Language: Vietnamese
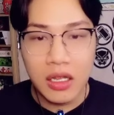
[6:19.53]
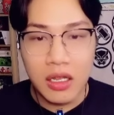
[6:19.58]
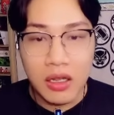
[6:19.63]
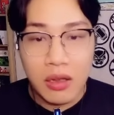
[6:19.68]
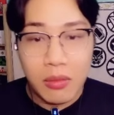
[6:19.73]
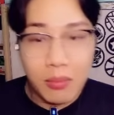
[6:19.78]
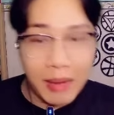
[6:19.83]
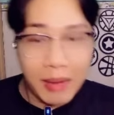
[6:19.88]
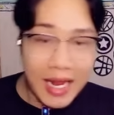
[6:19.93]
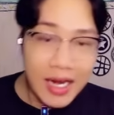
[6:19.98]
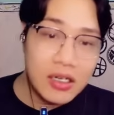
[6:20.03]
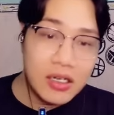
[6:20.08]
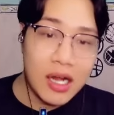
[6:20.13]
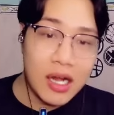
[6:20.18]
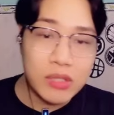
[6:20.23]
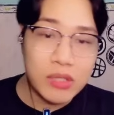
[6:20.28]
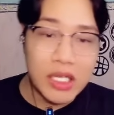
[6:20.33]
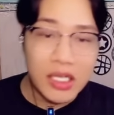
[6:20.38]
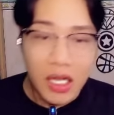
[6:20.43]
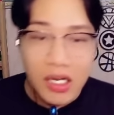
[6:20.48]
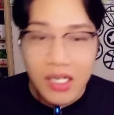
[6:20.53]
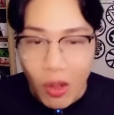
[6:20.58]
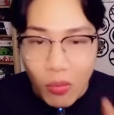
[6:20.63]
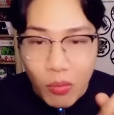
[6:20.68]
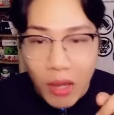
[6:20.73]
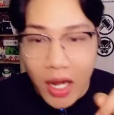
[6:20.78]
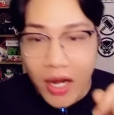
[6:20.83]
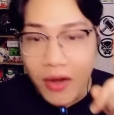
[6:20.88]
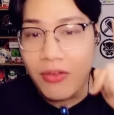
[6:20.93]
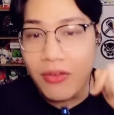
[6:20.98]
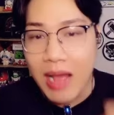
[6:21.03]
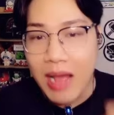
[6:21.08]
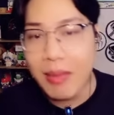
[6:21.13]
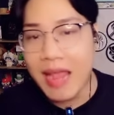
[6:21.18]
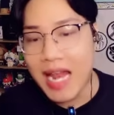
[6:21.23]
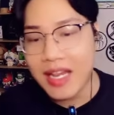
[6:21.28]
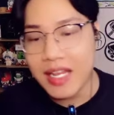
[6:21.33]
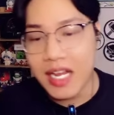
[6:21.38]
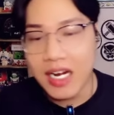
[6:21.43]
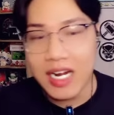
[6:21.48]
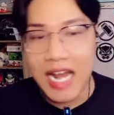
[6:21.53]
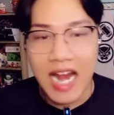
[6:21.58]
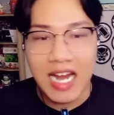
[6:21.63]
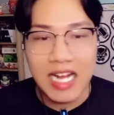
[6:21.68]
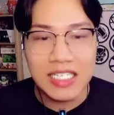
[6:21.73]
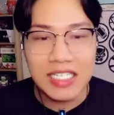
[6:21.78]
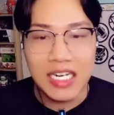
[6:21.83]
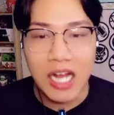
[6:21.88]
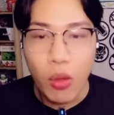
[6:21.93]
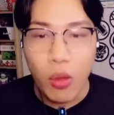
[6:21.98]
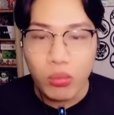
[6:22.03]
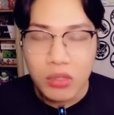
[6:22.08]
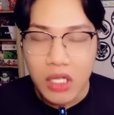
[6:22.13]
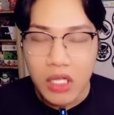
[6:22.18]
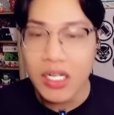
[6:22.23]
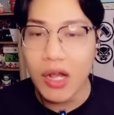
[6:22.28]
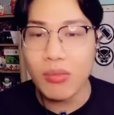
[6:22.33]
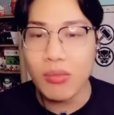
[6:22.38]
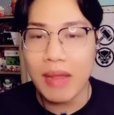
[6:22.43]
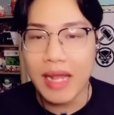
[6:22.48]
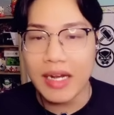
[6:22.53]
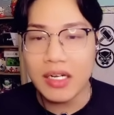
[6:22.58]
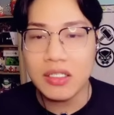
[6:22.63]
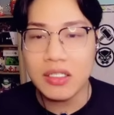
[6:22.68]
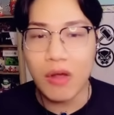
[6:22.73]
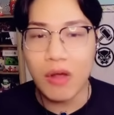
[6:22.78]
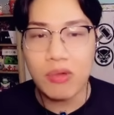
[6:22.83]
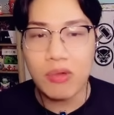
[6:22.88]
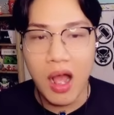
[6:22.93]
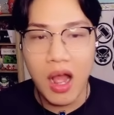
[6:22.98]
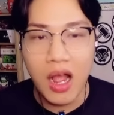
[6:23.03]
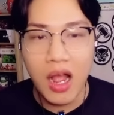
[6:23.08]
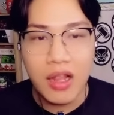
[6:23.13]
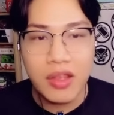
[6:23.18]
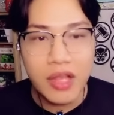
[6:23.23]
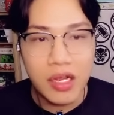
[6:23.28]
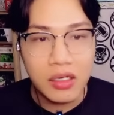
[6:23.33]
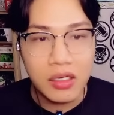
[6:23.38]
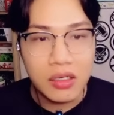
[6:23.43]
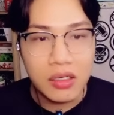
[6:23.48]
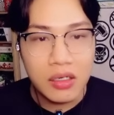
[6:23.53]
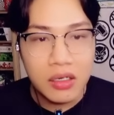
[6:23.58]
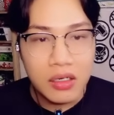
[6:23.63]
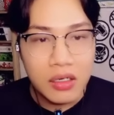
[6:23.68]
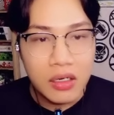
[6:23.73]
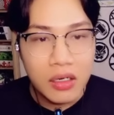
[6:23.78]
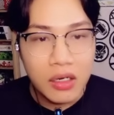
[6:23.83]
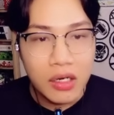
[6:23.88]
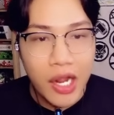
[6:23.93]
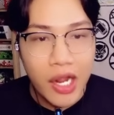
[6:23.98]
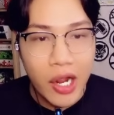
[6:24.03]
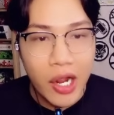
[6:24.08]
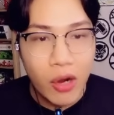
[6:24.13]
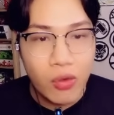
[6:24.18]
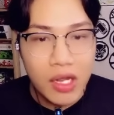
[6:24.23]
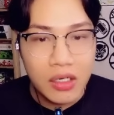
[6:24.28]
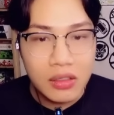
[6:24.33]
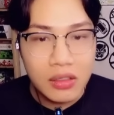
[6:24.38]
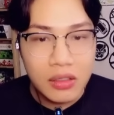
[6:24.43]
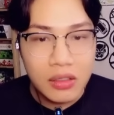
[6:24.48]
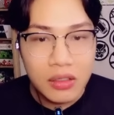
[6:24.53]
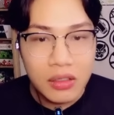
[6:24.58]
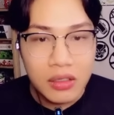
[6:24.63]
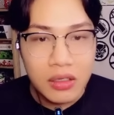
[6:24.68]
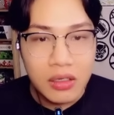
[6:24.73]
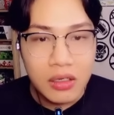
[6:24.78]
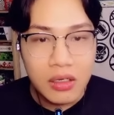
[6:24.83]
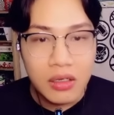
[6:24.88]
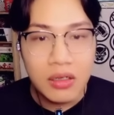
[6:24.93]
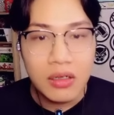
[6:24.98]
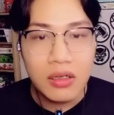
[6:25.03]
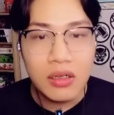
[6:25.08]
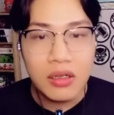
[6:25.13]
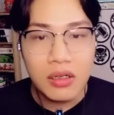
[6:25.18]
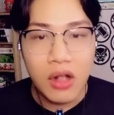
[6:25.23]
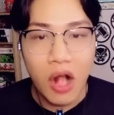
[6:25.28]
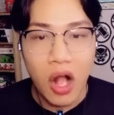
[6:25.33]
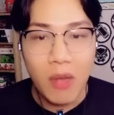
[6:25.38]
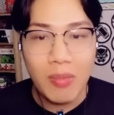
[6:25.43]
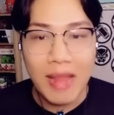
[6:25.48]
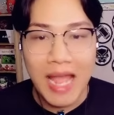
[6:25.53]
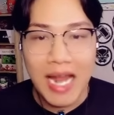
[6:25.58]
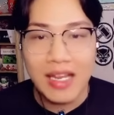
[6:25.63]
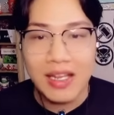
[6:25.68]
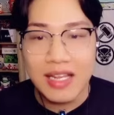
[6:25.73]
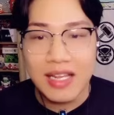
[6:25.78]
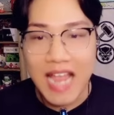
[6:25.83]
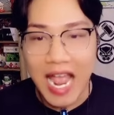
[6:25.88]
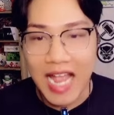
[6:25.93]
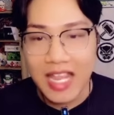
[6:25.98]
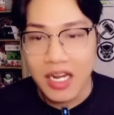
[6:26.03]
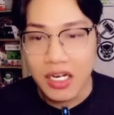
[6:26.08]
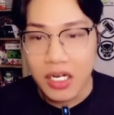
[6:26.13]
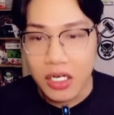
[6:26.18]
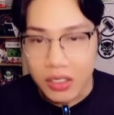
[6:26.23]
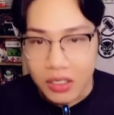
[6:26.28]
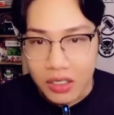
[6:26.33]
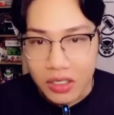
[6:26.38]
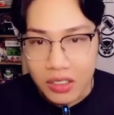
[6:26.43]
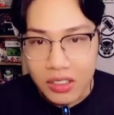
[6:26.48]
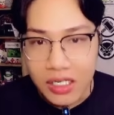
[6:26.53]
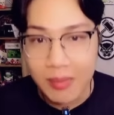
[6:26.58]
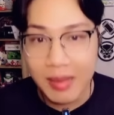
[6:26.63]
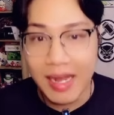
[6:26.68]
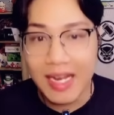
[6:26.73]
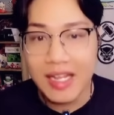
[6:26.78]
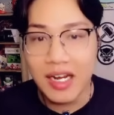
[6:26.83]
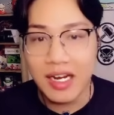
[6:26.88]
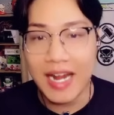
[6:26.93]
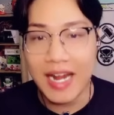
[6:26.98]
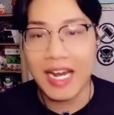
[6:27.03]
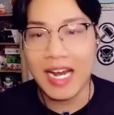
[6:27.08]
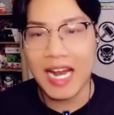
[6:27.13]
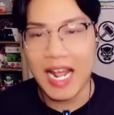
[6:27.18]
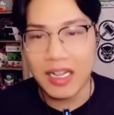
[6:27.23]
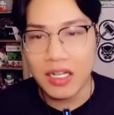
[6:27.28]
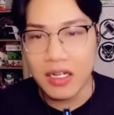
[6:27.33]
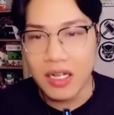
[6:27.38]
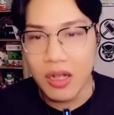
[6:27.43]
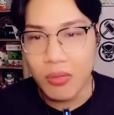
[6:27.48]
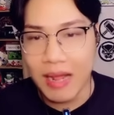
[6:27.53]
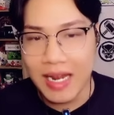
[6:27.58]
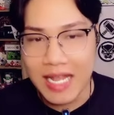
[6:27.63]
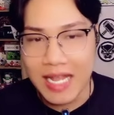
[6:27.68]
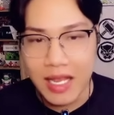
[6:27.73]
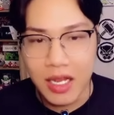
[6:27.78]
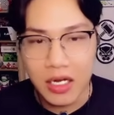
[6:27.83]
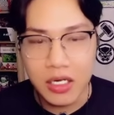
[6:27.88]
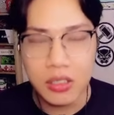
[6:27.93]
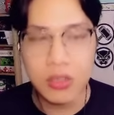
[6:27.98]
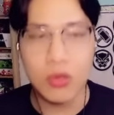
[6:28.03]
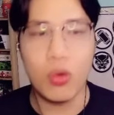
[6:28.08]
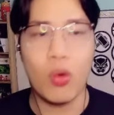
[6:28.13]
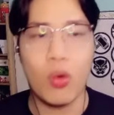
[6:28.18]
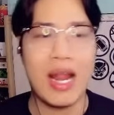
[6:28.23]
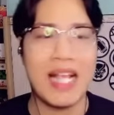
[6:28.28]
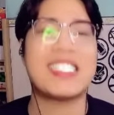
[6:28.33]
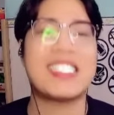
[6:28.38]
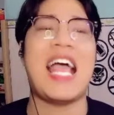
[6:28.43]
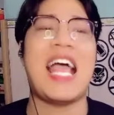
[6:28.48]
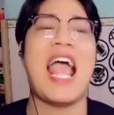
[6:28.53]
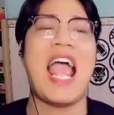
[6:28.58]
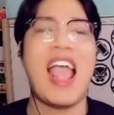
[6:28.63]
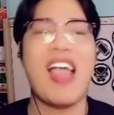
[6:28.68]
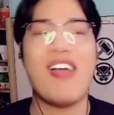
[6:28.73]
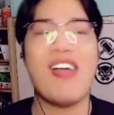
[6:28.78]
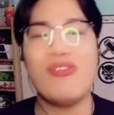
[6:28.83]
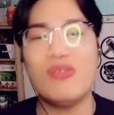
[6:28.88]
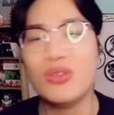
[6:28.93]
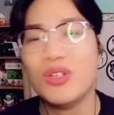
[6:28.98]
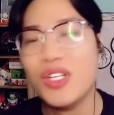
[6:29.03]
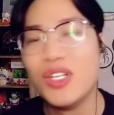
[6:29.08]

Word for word: mấy anh hư không sẽ tấn công mình và mấy anh dân làng này sẽ không tấn công mấy anh hư không đó nhưng nếu như có mấy anh giả nhân thường thì mấy anh dân làng này lại tấn công mấy anh giả nhân thường ủa là sao